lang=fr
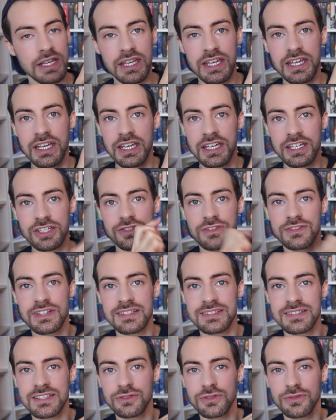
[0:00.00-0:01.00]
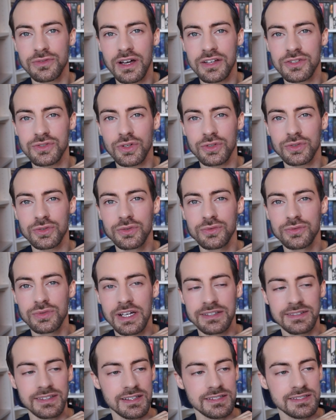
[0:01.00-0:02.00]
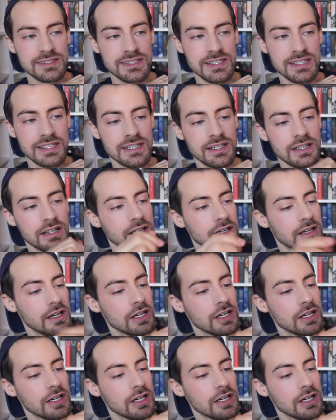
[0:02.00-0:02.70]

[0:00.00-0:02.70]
et je vais essayer de faire en sorte que vous l'entendiez.